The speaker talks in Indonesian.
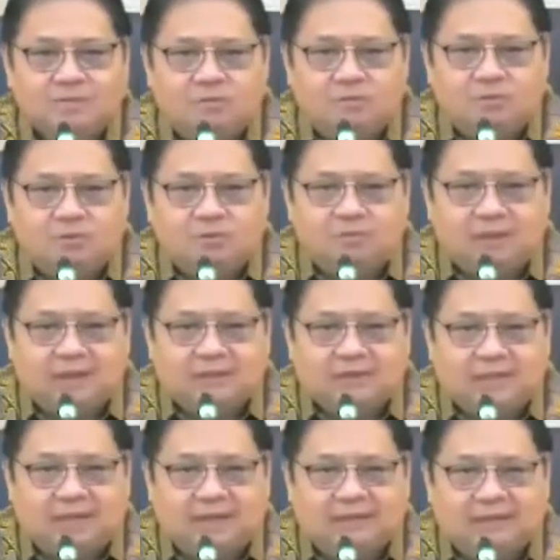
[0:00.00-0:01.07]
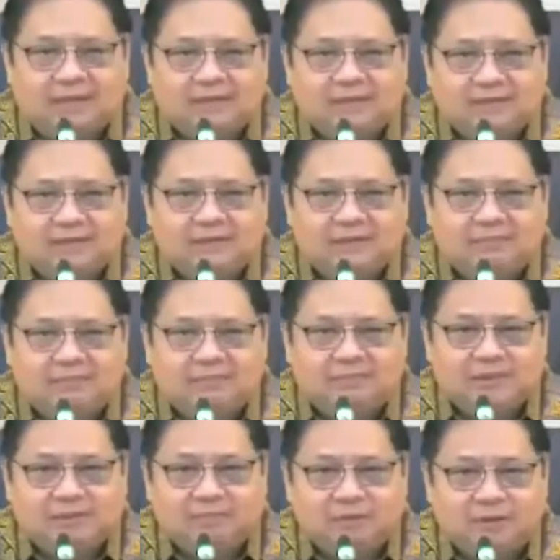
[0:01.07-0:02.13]
Untuk pelaksanaan teknis,
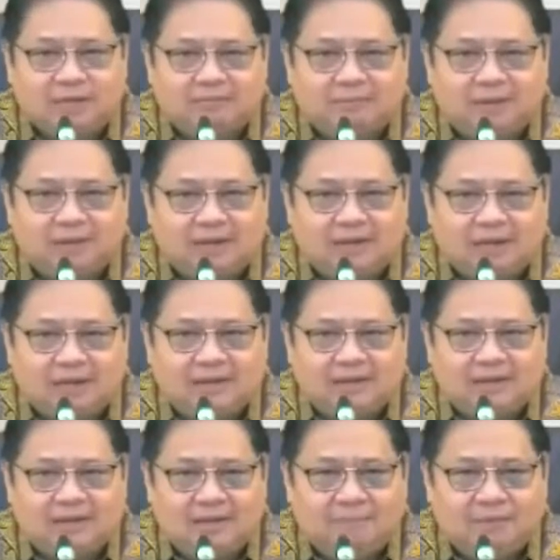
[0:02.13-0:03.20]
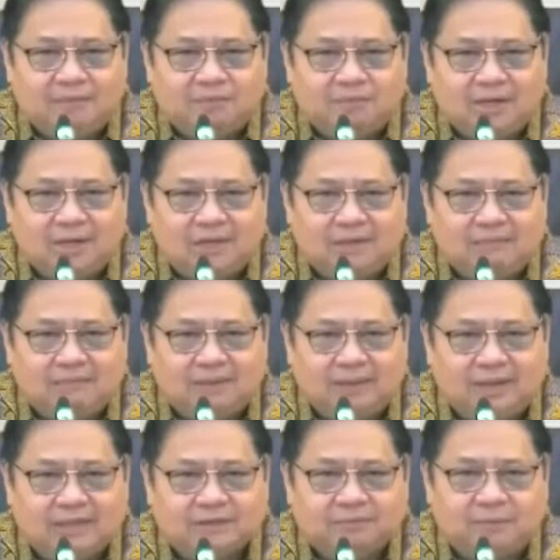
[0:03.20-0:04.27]
pencabutan pelarangan dan pembukaan kembali
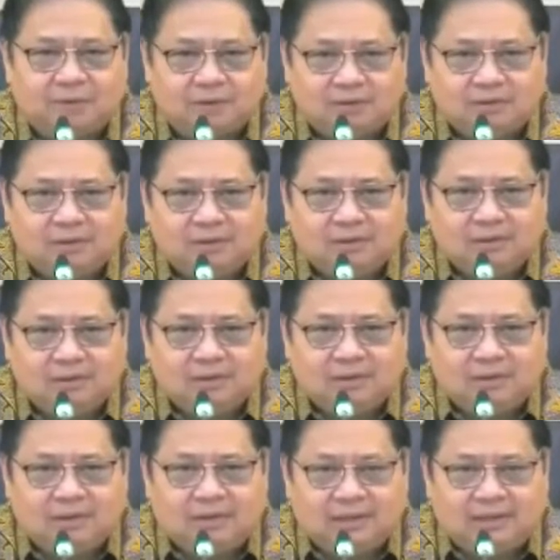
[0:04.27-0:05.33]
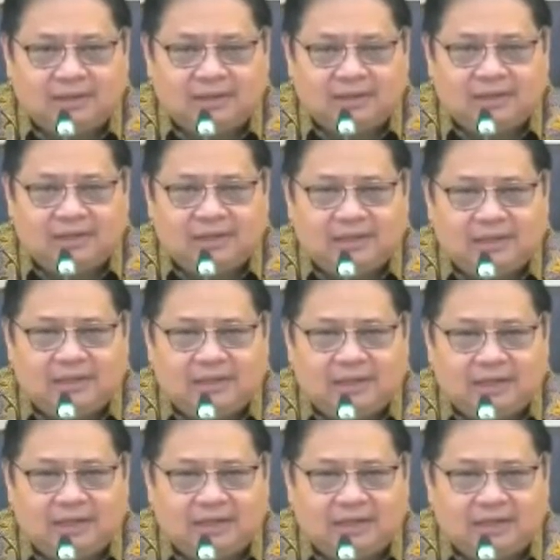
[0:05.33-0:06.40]
ekspor, ini
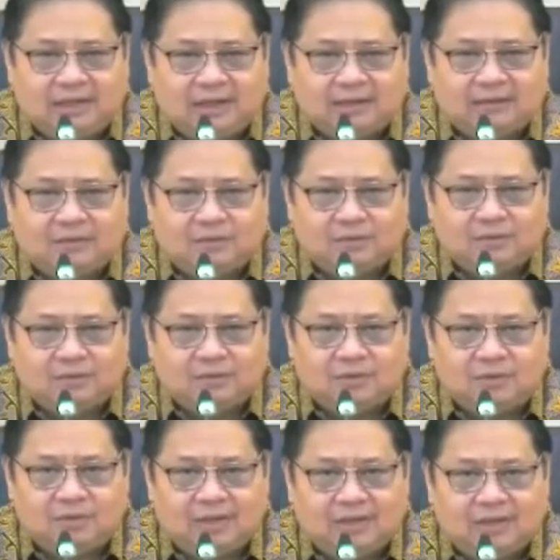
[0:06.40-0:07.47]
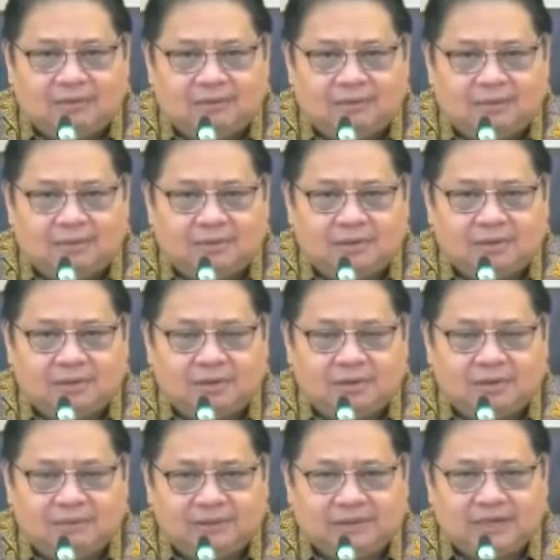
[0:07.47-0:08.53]
diatur eh, oleh
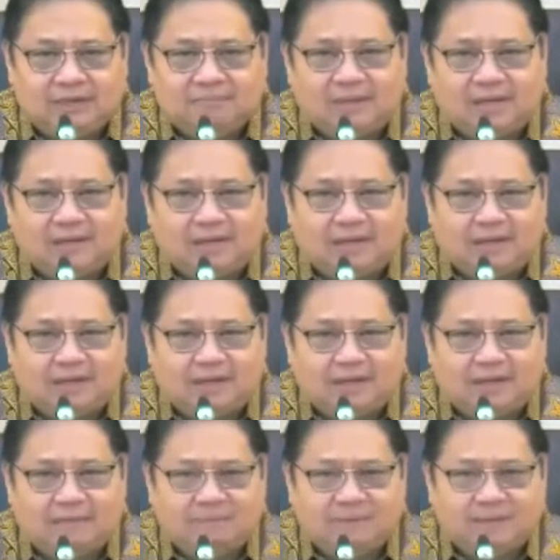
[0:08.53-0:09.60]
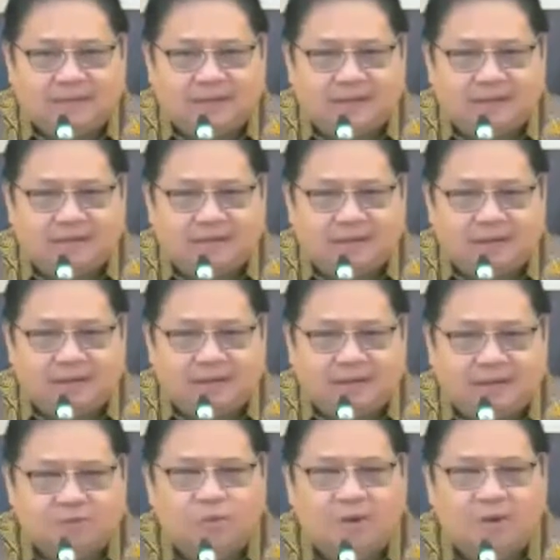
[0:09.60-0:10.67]
Kementerian Perdagangan dan Kementerian eh,
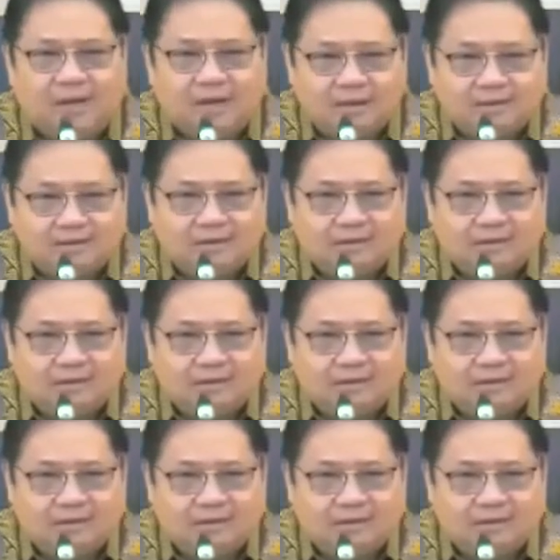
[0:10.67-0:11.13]
Keuangan